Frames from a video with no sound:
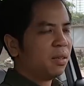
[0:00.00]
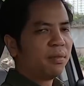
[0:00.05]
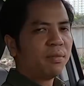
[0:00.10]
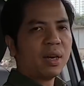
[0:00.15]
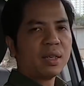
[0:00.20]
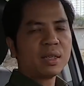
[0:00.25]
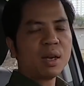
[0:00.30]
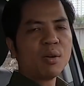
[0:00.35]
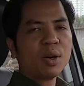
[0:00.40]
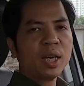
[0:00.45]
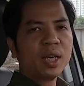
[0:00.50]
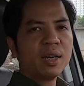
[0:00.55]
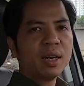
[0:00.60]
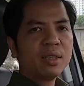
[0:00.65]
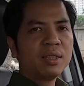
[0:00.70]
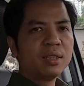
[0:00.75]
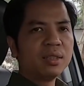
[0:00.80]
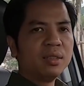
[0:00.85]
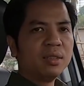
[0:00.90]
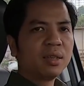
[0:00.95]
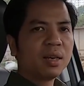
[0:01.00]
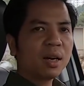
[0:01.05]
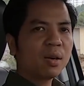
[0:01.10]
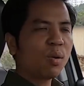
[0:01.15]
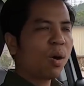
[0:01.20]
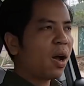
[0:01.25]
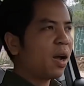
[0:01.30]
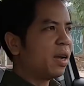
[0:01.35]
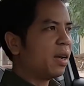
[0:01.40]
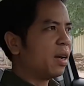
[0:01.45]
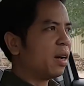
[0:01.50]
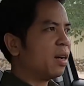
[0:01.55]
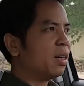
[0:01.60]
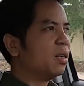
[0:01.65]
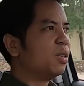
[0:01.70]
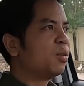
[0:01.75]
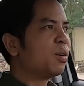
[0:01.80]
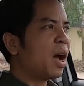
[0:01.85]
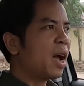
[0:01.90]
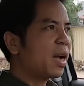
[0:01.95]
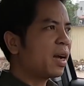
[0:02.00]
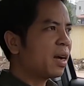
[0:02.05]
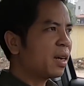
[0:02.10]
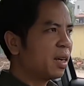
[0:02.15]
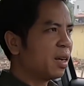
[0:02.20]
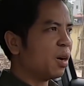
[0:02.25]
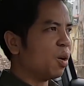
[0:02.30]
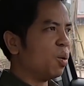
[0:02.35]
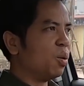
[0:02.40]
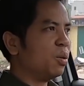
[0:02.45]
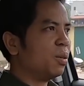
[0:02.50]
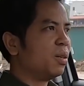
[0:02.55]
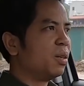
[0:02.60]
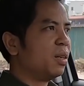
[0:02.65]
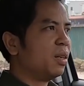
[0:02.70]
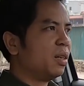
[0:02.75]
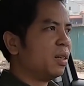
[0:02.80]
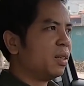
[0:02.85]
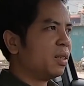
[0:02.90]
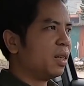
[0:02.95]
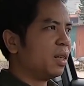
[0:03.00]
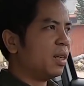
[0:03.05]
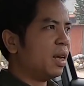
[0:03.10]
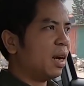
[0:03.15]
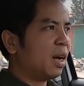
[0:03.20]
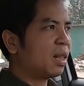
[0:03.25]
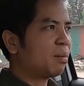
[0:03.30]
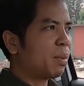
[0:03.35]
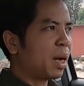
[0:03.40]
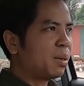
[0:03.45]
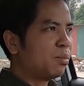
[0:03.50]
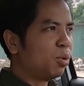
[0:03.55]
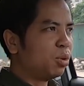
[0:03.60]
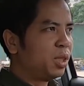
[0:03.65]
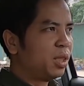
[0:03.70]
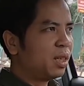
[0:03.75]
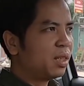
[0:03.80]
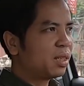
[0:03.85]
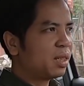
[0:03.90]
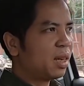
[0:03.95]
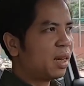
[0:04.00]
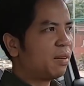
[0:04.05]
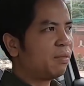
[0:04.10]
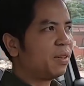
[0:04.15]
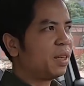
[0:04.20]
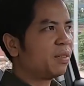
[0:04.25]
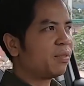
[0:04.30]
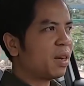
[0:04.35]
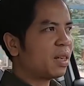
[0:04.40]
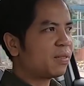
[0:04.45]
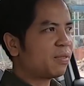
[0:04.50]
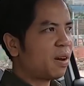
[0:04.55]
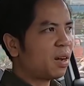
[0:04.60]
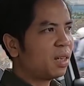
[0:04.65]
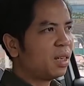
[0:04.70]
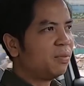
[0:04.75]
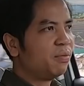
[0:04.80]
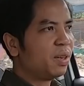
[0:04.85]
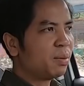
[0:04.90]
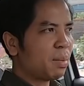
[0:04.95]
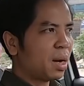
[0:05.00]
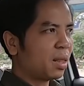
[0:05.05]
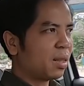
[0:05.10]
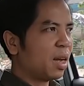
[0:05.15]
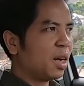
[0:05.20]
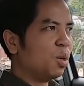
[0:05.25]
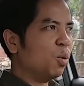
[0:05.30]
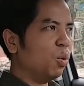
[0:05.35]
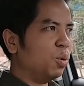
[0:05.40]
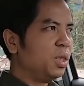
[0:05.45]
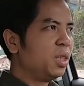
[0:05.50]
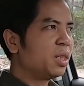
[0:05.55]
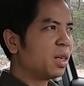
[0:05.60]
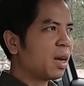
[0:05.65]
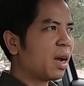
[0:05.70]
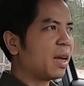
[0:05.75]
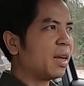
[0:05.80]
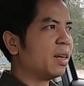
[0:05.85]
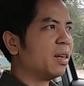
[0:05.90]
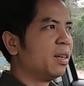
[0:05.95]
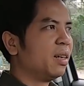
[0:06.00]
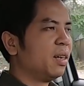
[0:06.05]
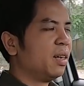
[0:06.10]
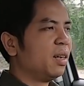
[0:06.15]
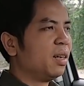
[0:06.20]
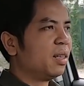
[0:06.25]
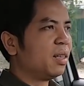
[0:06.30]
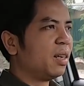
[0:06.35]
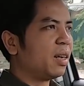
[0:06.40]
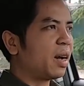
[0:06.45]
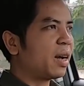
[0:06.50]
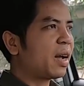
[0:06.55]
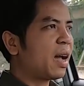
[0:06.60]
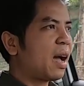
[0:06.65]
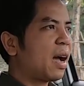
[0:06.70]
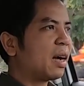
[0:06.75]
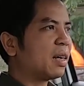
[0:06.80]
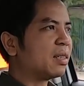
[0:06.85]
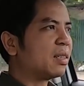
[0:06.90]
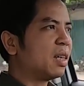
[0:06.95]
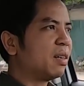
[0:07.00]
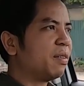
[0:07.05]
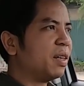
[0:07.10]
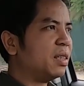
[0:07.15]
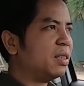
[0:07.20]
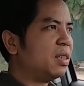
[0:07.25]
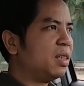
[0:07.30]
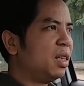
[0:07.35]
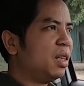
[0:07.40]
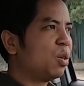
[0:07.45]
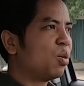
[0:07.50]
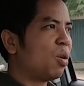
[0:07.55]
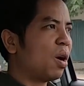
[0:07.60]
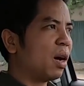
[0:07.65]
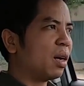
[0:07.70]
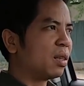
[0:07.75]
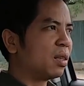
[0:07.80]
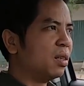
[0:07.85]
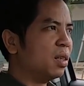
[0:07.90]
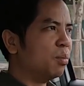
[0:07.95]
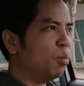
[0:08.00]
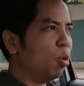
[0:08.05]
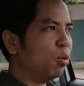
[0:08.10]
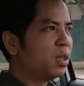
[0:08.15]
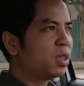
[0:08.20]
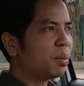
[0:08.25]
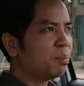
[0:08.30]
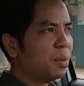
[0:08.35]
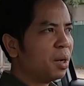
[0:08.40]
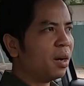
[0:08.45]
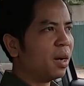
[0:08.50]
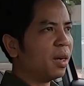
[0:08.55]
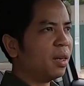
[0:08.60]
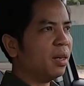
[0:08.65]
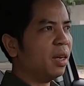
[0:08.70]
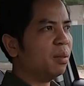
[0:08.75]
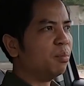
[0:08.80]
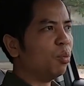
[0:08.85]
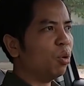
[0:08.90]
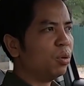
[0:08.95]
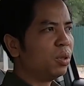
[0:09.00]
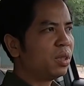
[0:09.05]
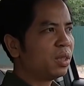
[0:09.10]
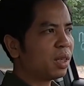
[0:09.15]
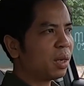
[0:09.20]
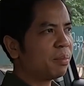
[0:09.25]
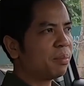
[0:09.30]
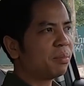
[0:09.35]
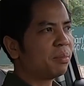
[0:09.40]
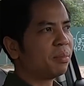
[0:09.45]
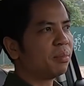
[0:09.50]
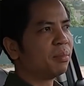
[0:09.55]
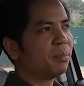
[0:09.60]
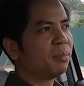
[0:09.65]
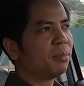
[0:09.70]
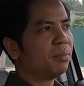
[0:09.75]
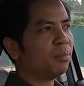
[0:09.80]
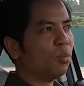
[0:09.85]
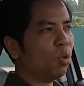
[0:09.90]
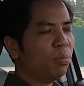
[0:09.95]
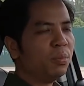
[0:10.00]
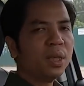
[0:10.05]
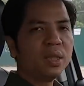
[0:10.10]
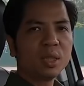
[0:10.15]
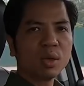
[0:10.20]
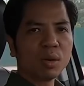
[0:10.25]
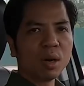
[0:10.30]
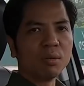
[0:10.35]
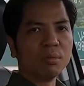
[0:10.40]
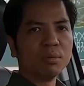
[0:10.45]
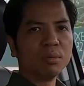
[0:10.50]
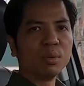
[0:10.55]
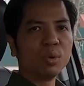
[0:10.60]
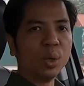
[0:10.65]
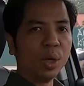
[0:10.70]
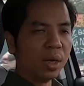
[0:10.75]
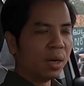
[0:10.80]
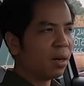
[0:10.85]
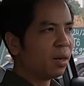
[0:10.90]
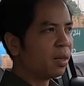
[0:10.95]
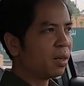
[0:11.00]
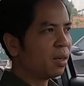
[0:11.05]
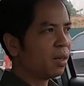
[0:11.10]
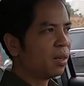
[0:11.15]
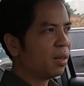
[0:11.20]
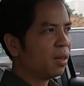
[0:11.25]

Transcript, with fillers: Và sau khi đã trừ các loại ưu đãi các kiểu thì để lăn bánh một chiếc xe VinFast Fadil phiên bản đầy đủ như thế này thì khách hàng sẽ phải chi khoảng từ bốn trăm mười đến bốn trăm bốn mươi triệu đồng tùy nơi.